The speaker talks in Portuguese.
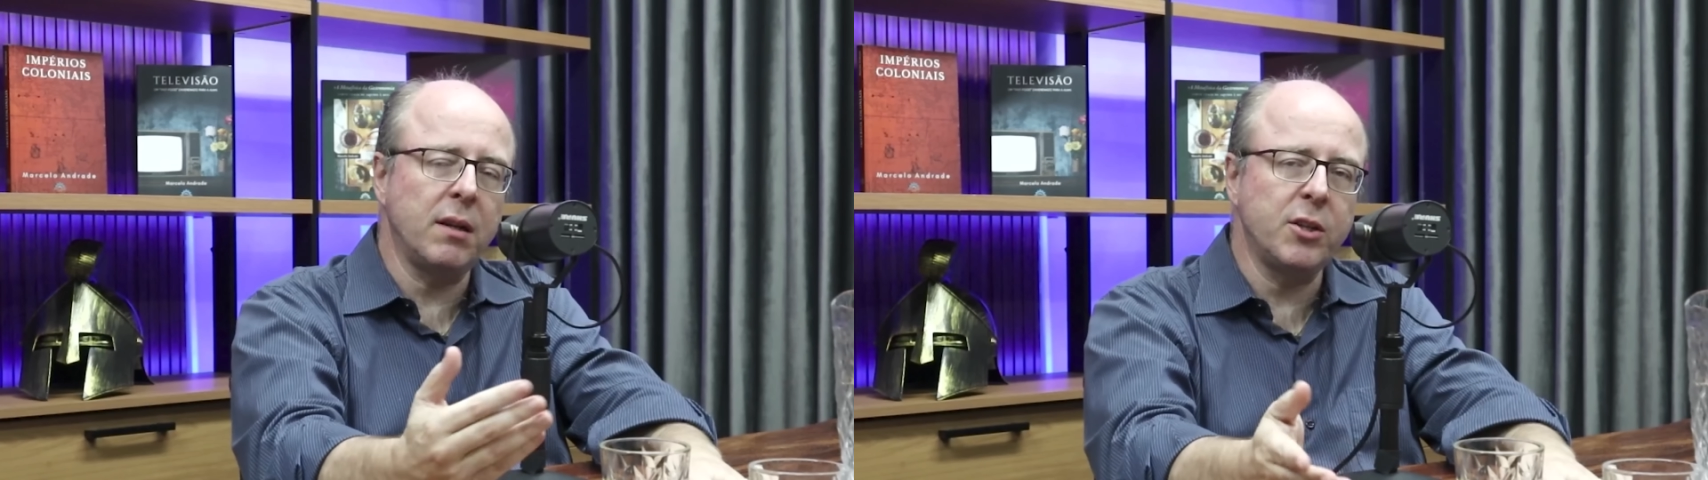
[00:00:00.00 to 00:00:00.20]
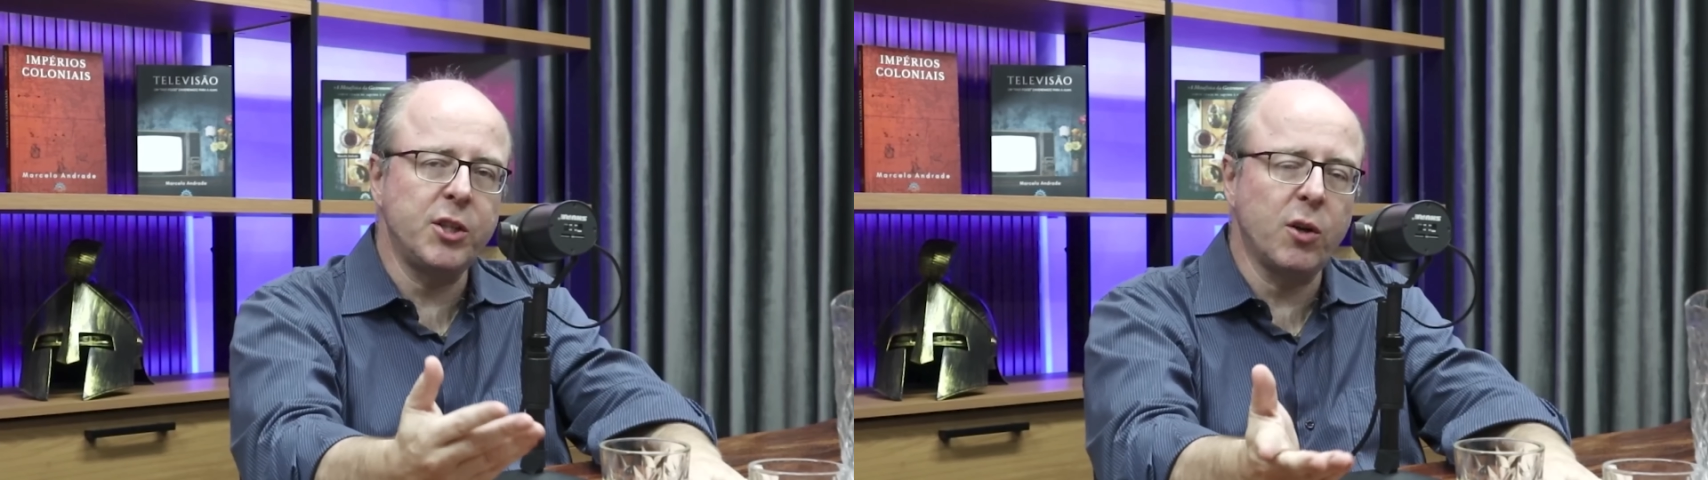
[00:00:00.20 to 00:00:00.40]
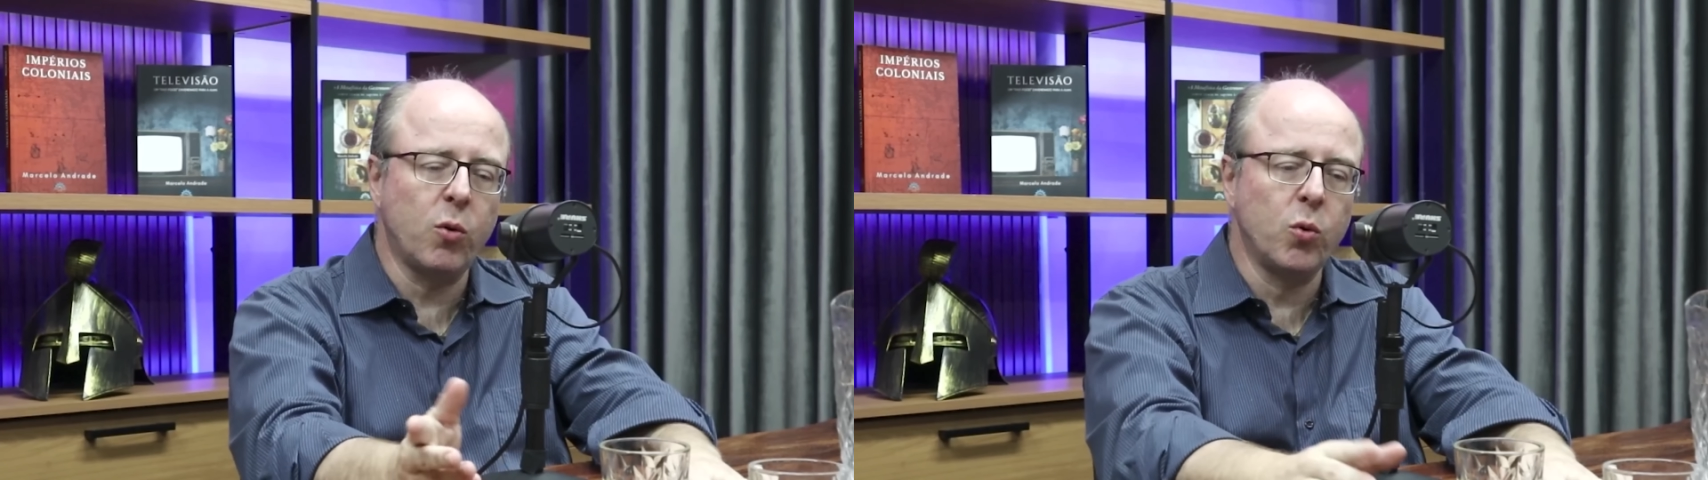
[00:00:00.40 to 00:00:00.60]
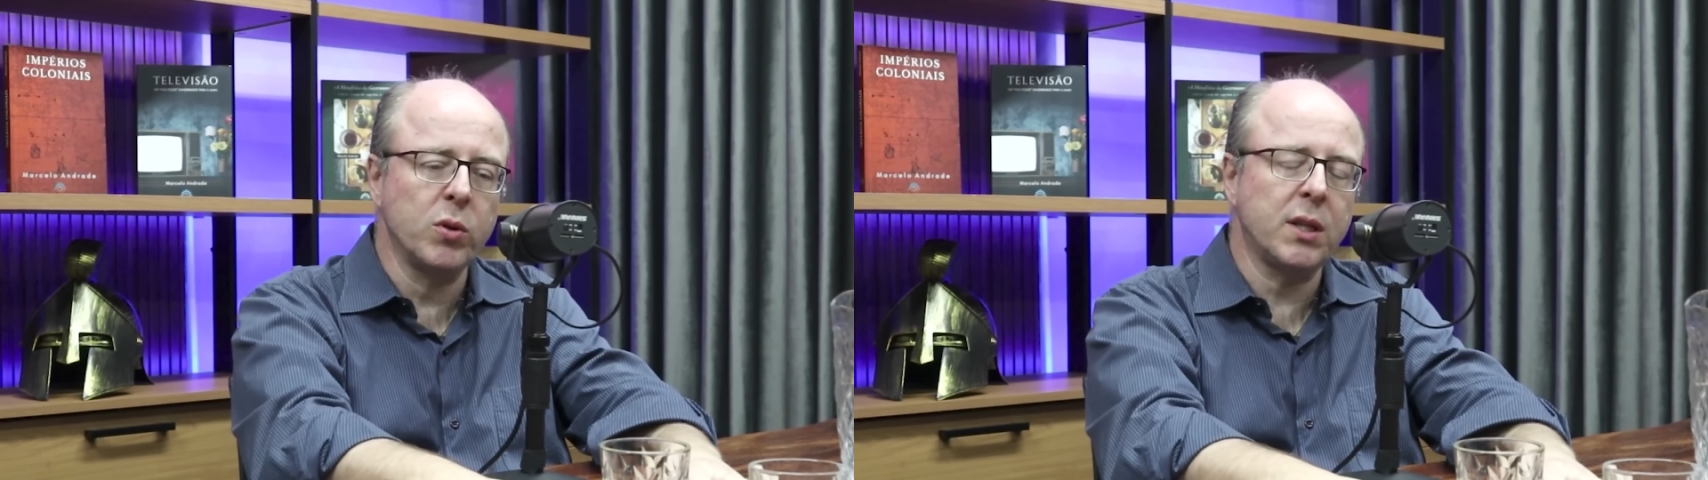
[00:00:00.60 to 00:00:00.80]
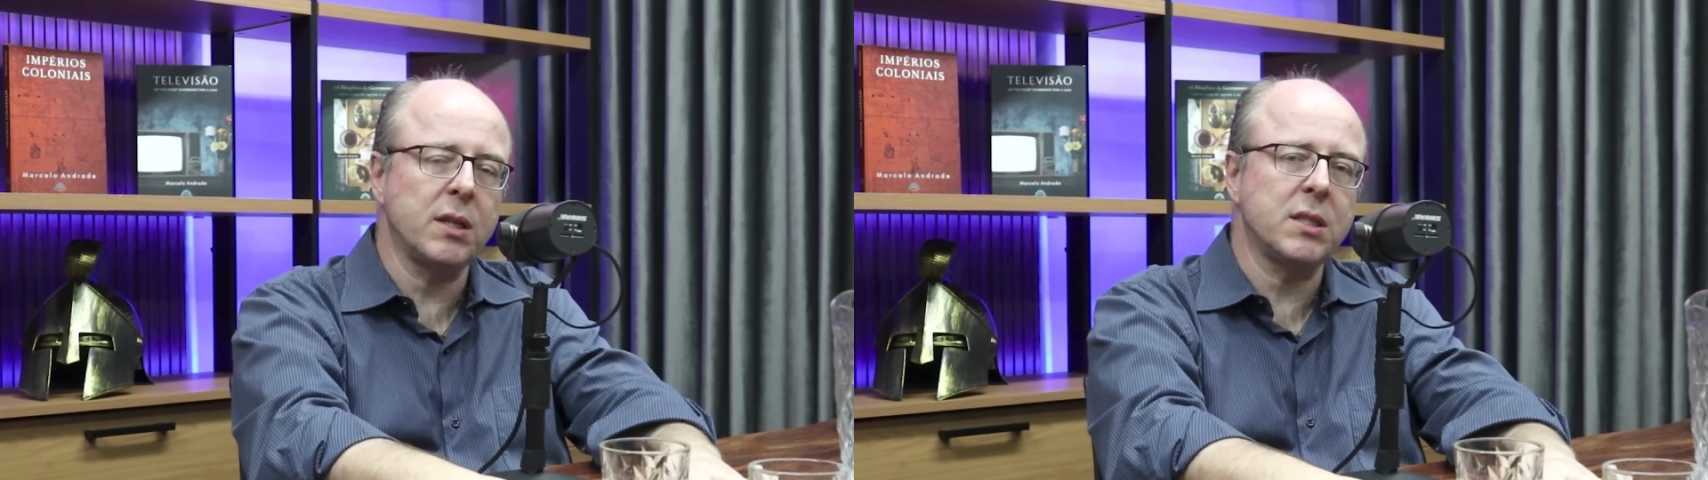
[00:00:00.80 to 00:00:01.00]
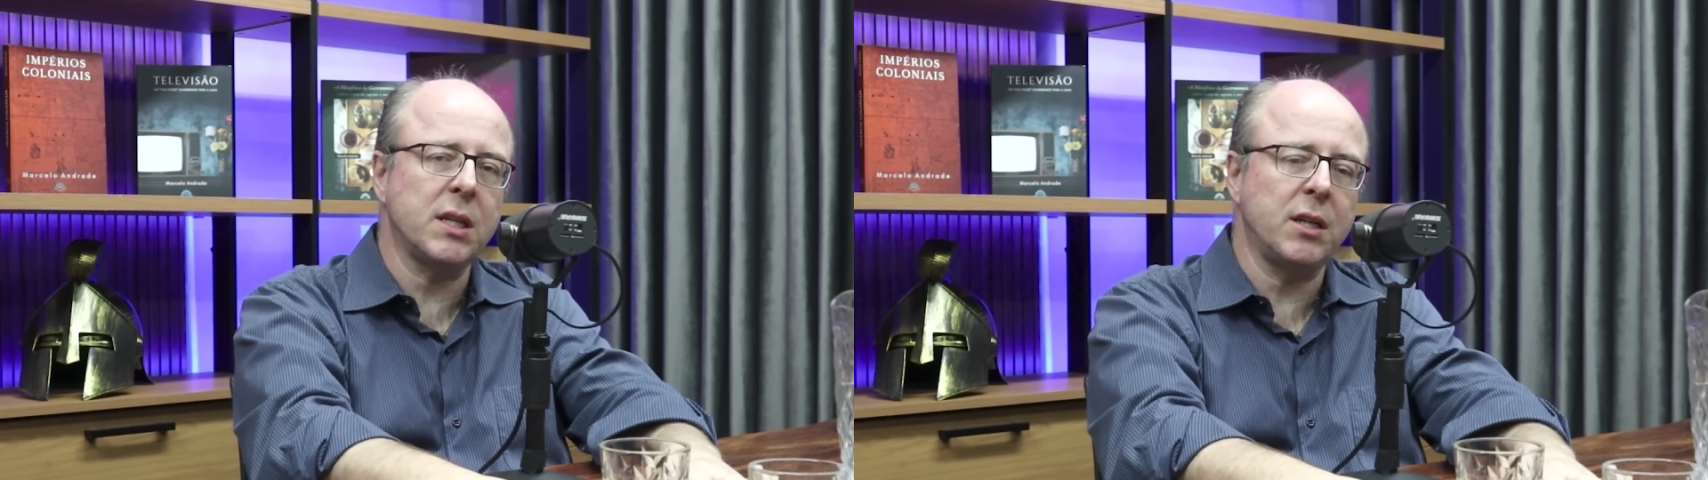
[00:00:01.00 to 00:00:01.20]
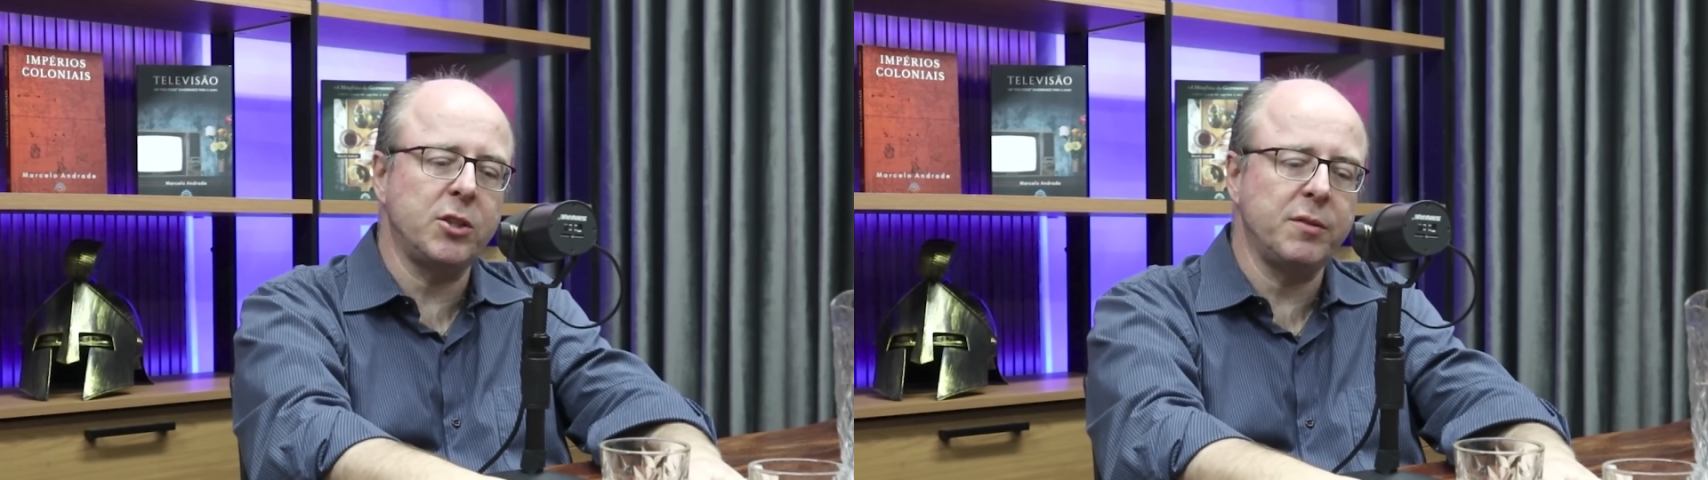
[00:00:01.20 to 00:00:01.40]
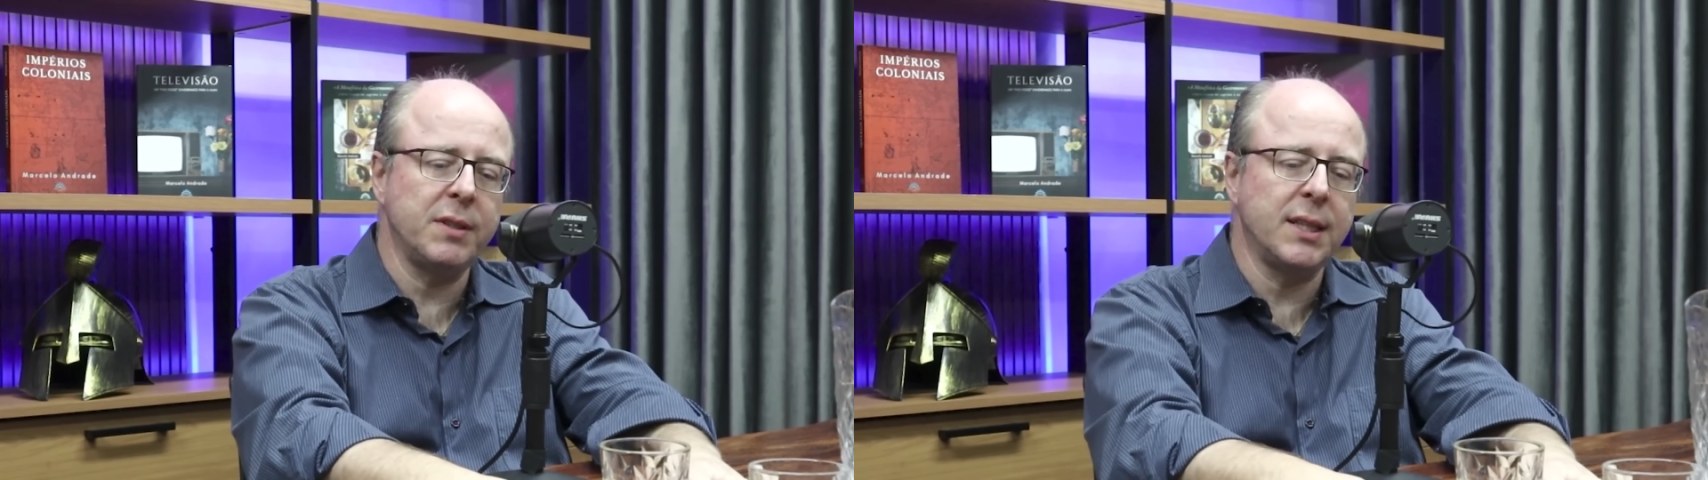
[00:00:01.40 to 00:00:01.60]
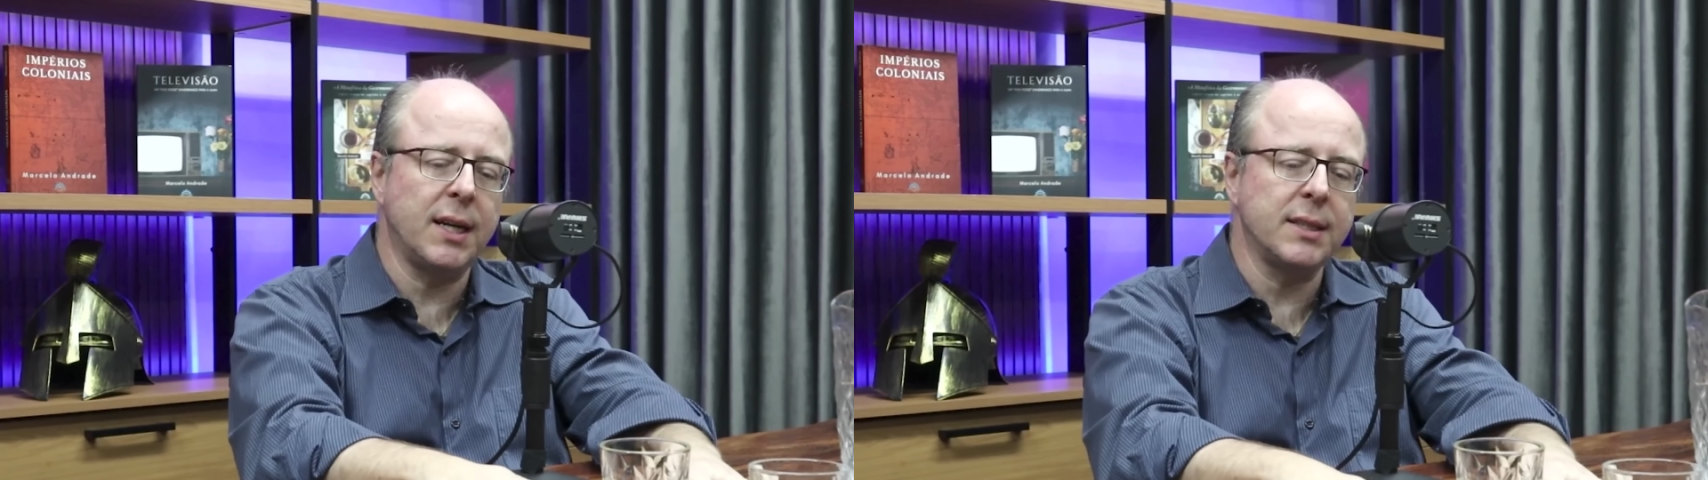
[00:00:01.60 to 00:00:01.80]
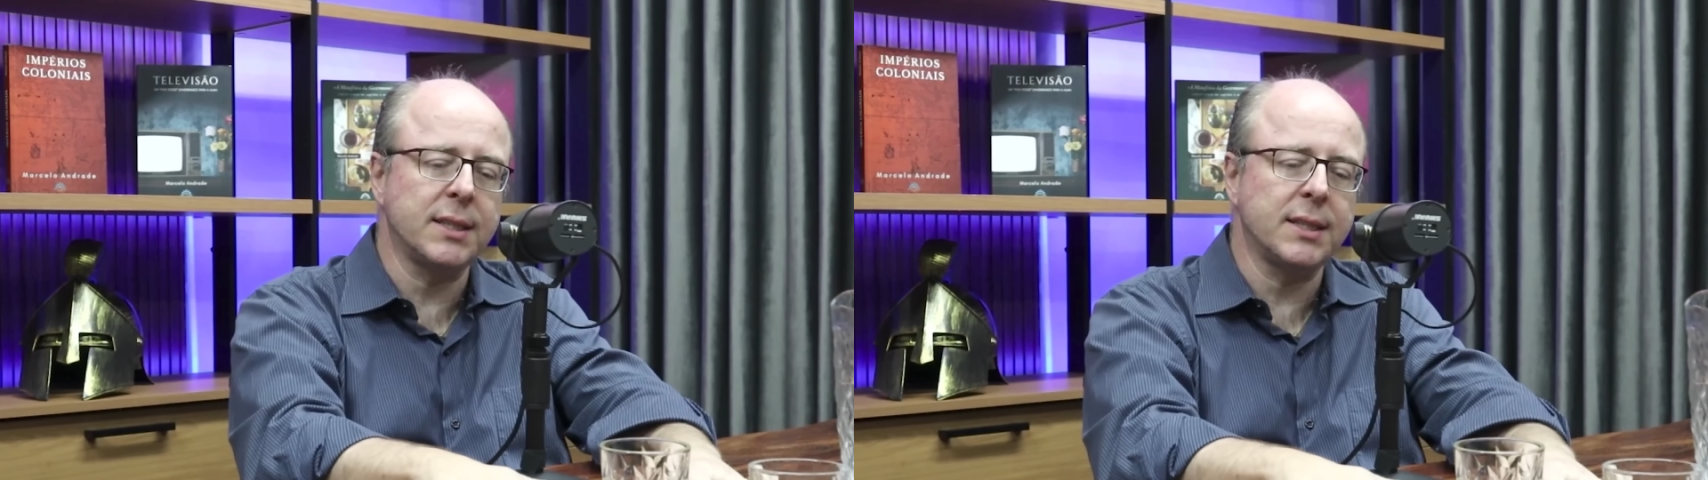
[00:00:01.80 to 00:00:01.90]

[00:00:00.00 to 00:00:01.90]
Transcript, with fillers: ela tinha outras atividades.